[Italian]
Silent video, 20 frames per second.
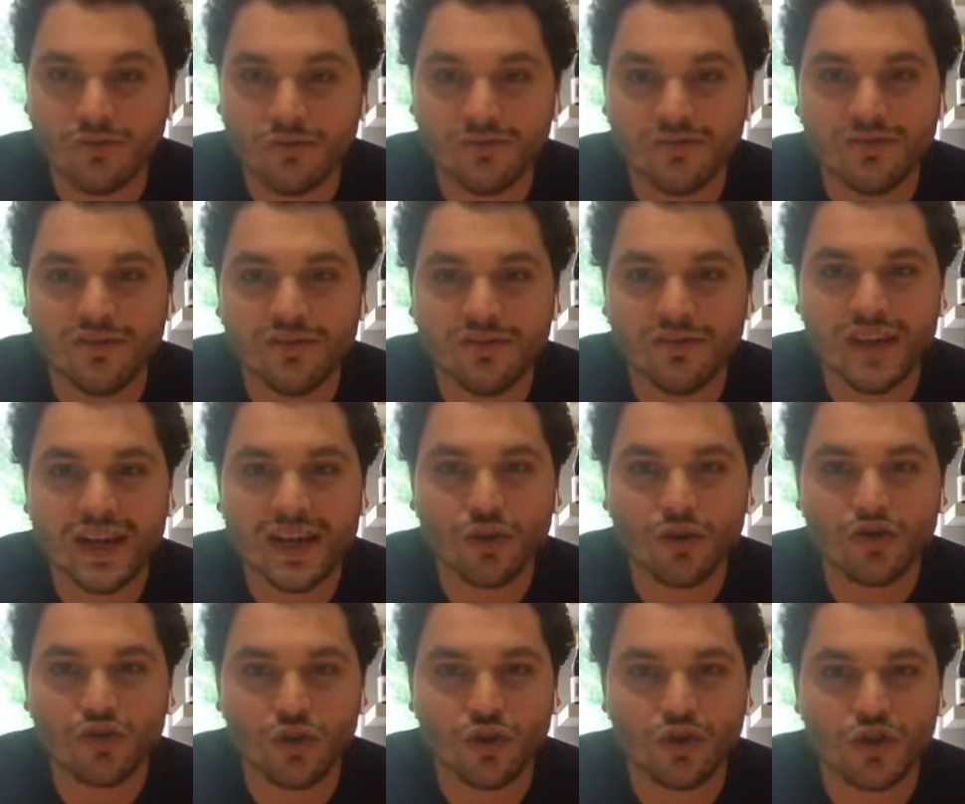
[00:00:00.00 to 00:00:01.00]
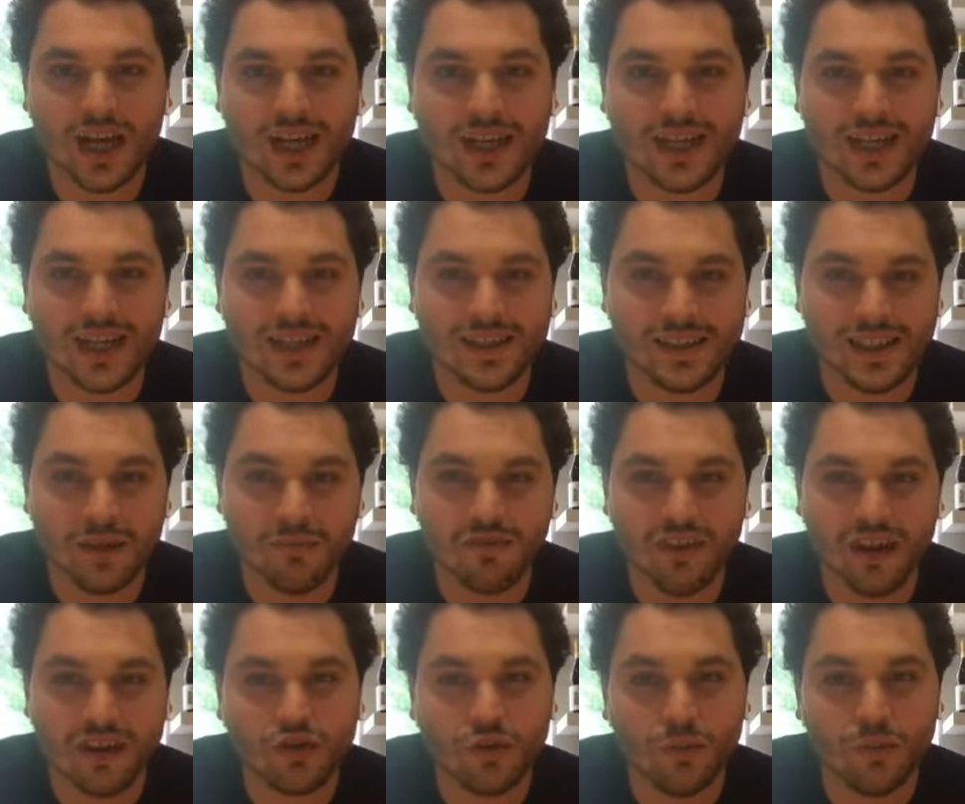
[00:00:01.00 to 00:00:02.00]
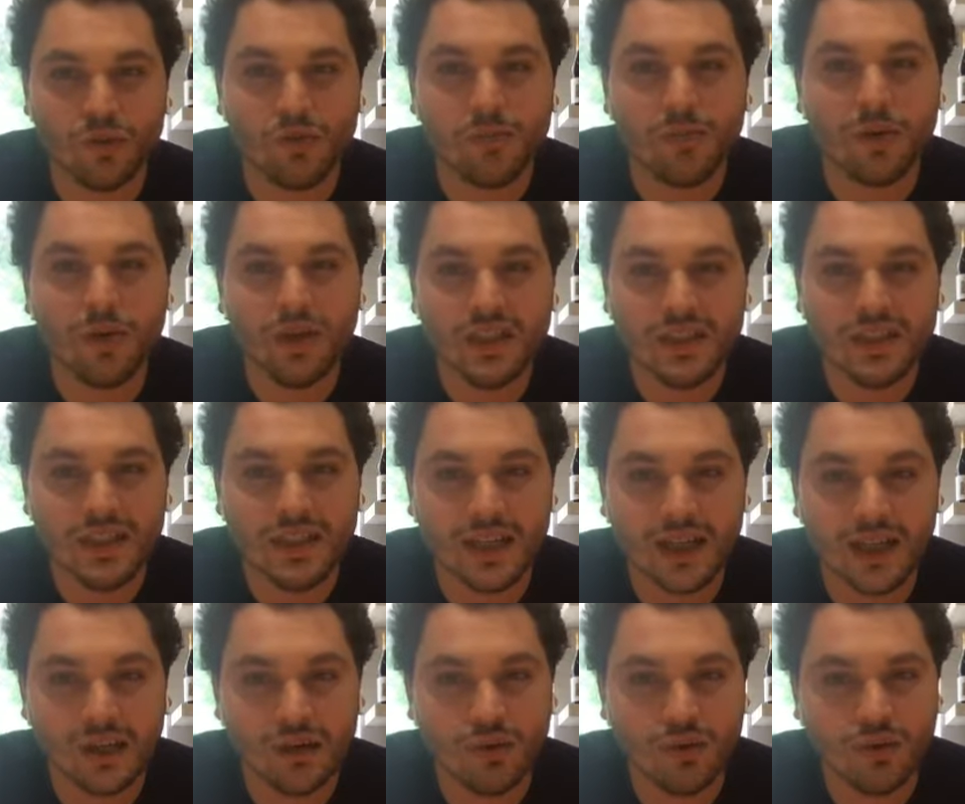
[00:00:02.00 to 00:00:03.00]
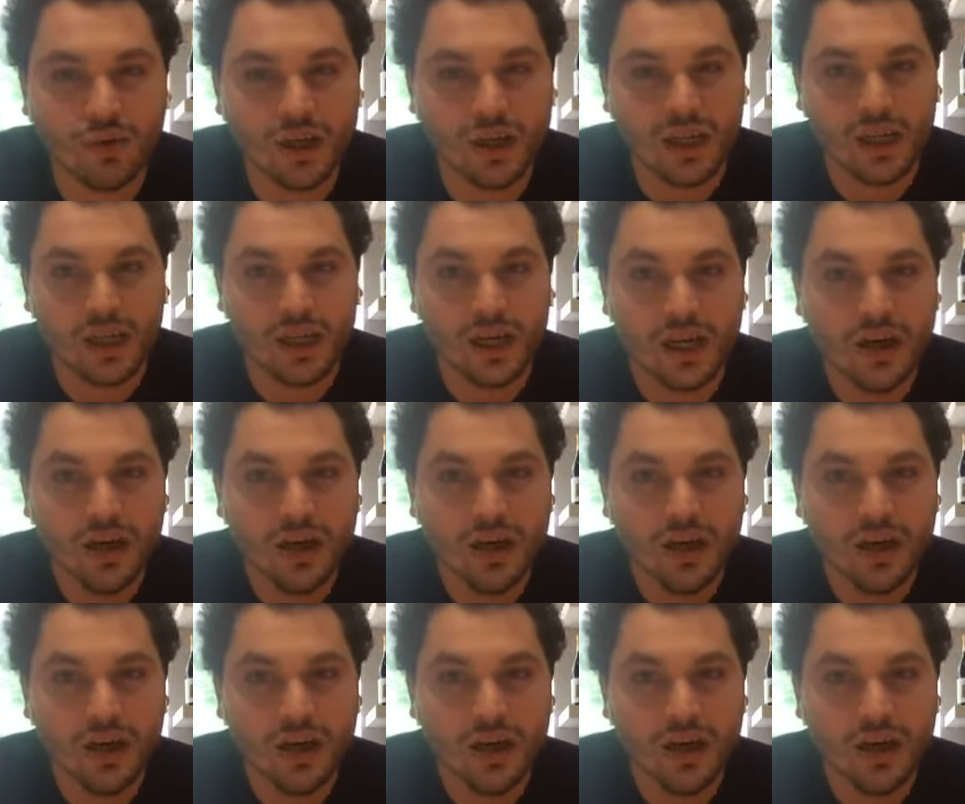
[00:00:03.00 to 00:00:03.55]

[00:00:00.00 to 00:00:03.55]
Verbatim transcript: un, vero socialista, ha fatto più politica lui